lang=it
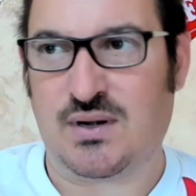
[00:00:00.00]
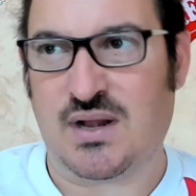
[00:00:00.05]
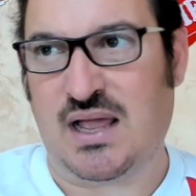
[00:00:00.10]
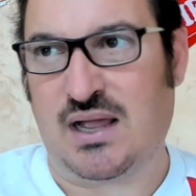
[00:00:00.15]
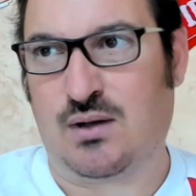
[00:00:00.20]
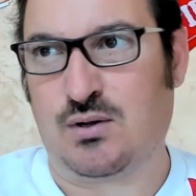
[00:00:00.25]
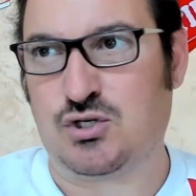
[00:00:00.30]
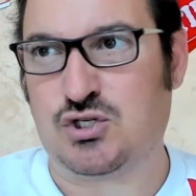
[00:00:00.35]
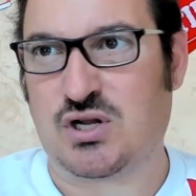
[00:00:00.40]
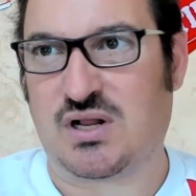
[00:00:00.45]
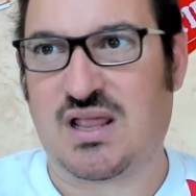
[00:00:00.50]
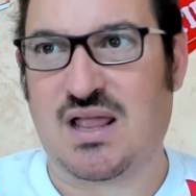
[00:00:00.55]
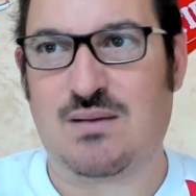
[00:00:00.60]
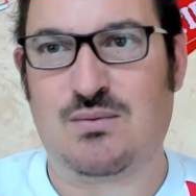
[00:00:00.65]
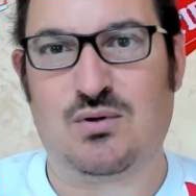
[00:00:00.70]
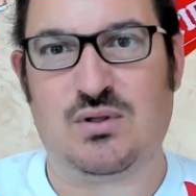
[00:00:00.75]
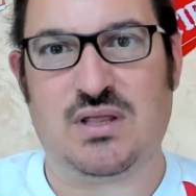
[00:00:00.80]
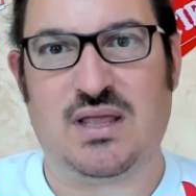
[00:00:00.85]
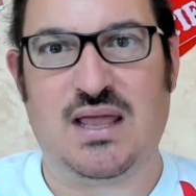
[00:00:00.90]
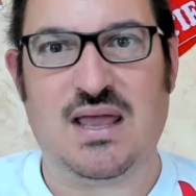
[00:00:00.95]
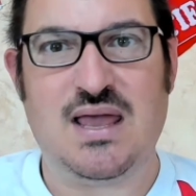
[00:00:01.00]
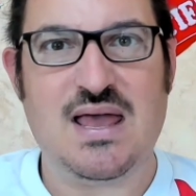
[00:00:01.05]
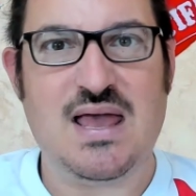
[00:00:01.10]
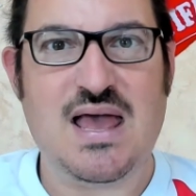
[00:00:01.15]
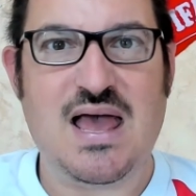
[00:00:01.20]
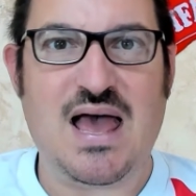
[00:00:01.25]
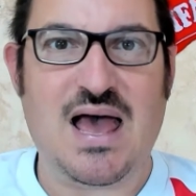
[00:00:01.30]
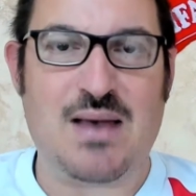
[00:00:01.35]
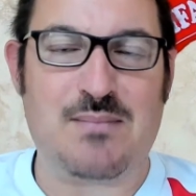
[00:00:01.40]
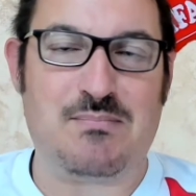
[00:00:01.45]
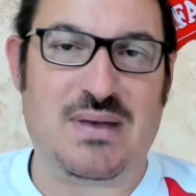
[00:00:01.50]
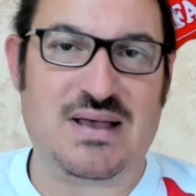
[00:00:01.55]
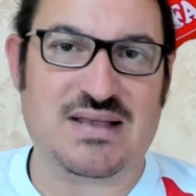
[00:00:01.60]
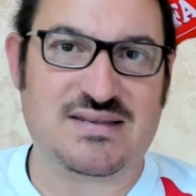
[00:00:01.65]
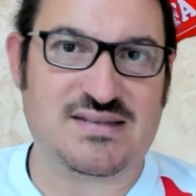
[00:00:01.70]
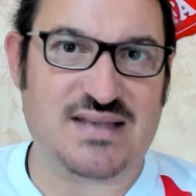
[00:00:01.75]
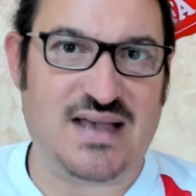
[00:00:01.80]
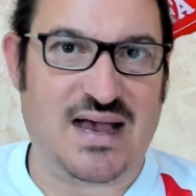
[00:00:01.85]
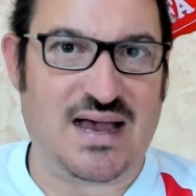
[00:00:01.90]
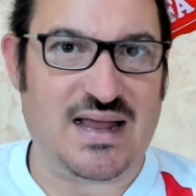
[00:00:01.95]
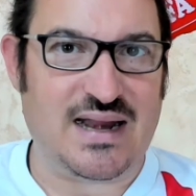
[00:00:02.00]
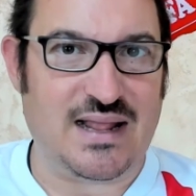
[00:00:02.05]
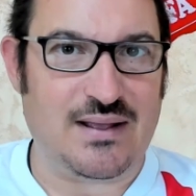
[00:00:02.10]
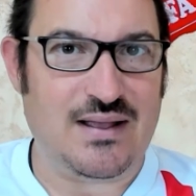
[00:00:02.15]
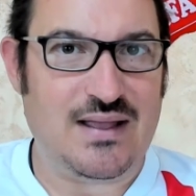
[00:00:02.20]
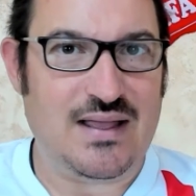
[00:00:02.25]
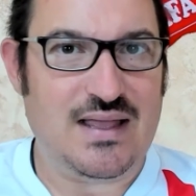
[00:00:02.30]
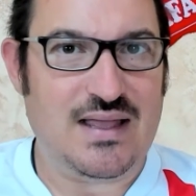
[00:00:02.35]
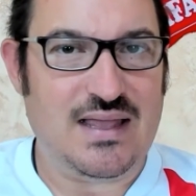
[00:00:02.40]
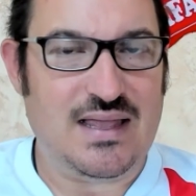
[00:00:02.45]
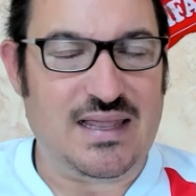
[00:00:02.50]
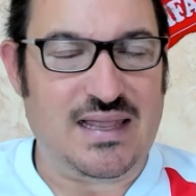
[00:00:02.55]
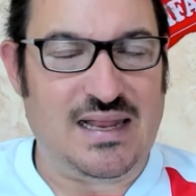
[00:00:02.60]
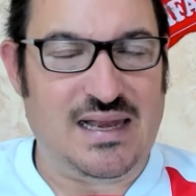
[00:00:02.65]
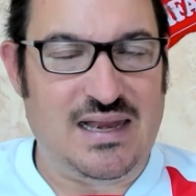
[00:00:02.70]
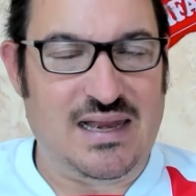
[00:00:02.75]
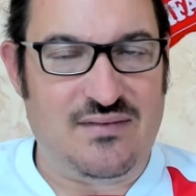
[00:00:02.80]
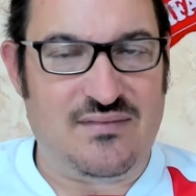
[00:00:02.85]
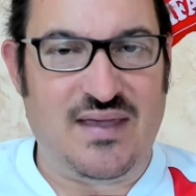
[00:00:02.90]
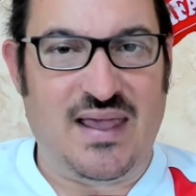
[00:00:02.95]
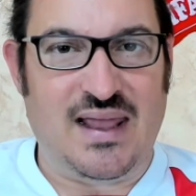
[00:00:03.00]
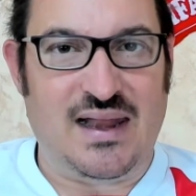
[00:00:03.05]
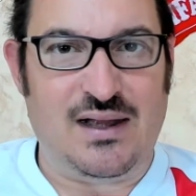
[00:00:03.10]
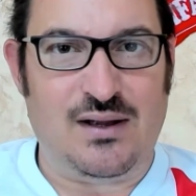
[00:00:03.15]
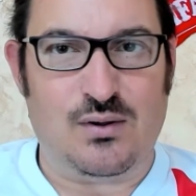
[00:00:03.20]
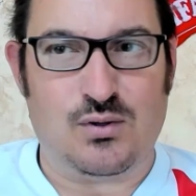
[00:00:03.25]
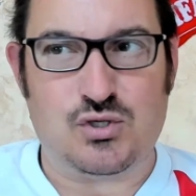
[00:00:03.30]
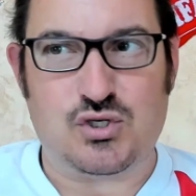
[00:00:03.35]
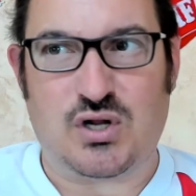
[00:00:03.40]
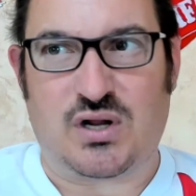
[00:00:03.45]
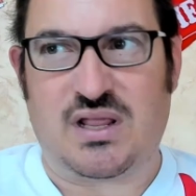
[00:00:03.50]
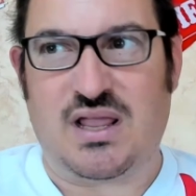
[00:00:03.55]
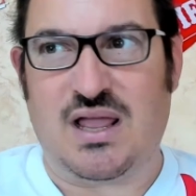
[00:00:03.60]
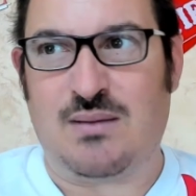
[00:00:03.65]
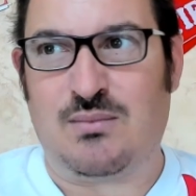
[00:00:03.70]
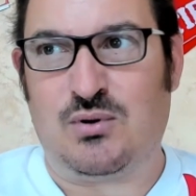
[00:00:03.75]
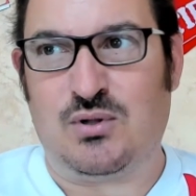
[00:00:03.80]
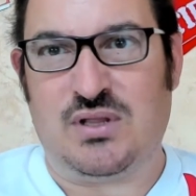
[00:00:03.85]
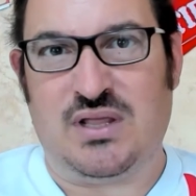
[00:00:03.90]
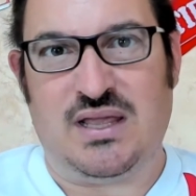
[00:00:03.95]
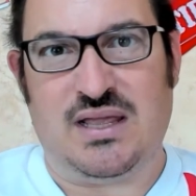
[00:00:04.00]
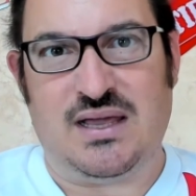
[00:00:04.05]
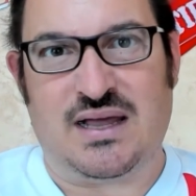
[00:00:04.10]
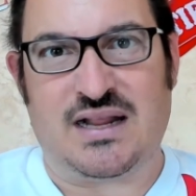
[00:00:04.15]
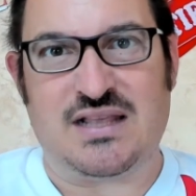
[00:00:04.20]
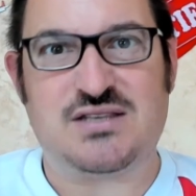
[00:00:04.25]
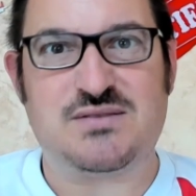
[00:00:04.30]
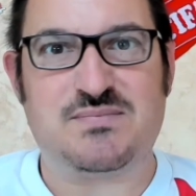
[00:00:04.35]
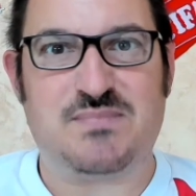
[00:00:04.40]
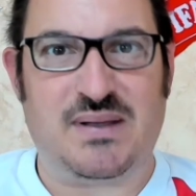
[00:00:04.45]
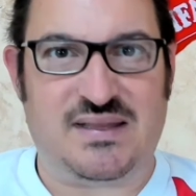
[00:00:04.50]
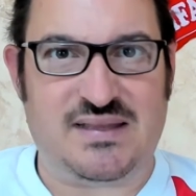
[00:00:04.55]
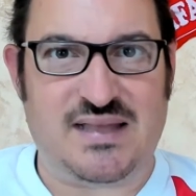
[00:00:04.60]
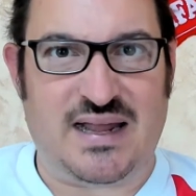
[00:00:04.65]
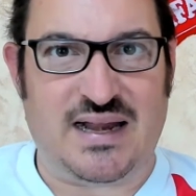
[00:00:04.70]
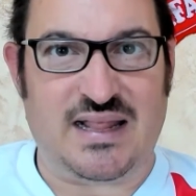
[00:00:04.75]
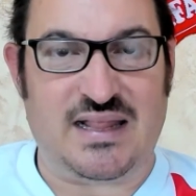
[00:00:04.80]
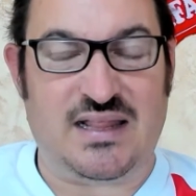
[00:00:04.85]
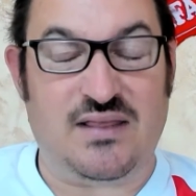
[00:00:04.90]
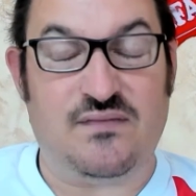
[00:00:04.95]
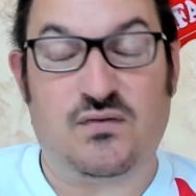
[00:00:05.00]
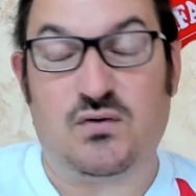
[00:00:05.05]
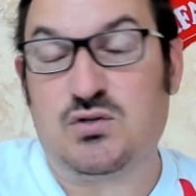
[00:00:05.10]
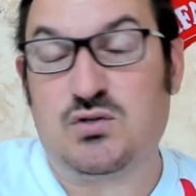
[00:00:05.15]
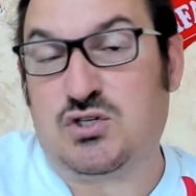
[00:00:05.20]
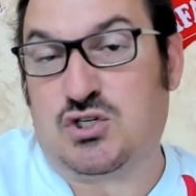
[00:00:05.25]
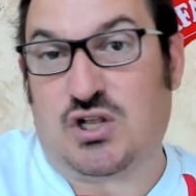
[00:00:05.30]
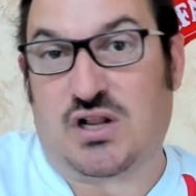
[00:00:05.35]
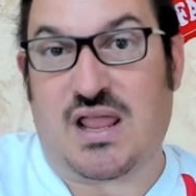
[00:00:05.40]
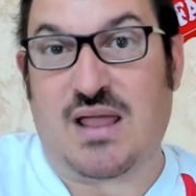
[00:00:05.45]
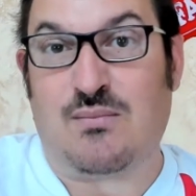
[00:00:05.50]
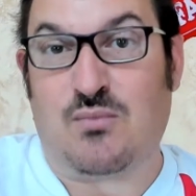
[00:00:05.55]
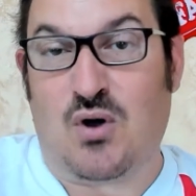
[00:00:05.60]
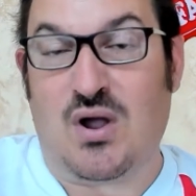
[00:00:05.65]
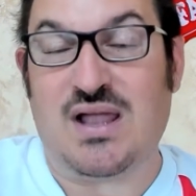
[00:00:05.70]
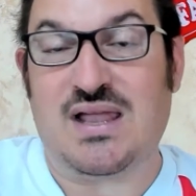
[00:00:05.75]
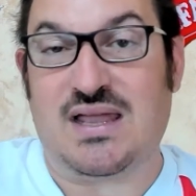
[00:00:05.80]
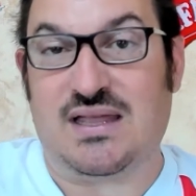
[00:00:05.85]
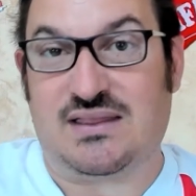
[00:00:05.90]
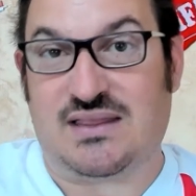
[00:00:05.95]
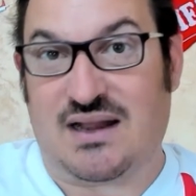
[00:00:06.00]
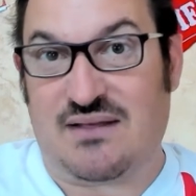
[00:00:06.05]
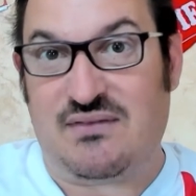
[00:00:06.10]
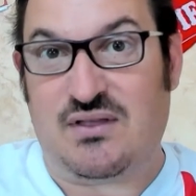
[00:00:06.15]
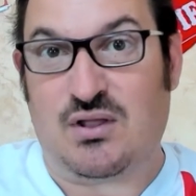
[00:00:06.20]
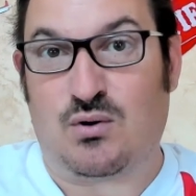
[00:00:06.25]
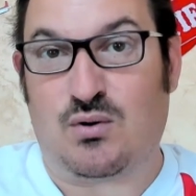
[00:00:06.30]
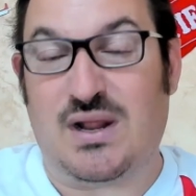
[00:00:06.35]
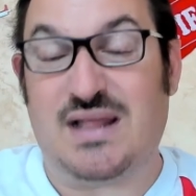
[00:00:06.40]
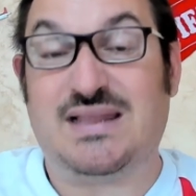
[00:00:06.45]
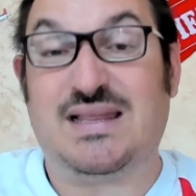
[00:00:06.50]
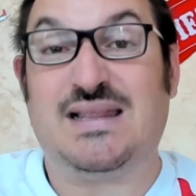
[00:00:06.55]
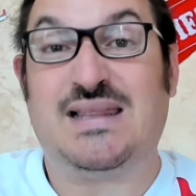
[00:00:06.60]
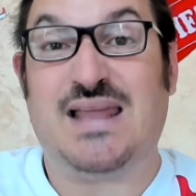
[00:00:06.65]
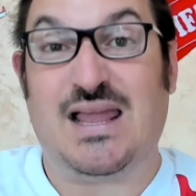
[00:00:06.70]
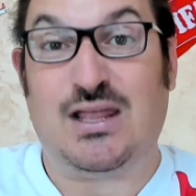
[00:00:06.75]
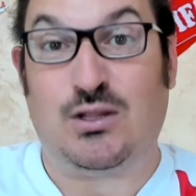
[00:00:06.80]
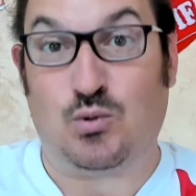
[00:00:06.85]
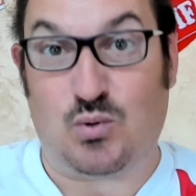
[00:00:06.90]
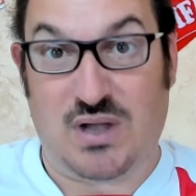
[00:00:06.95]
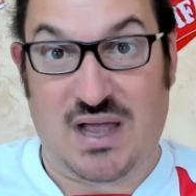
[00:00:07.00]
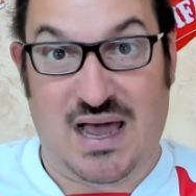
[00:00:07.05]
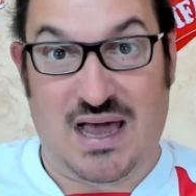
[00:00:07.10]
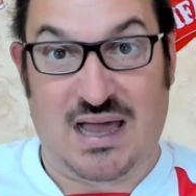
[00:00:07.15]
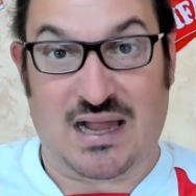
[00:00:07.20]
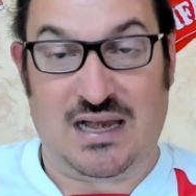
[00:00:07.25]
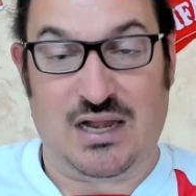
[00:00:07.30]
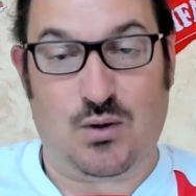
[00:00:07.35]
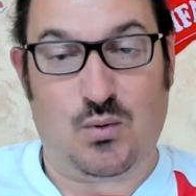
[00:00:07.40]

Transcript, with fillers: Ecco, cerchiamo di abbassare il livello, cerchiamo di rispettare i tifosi, cerchiamo anche, tra virgolette, di educarli.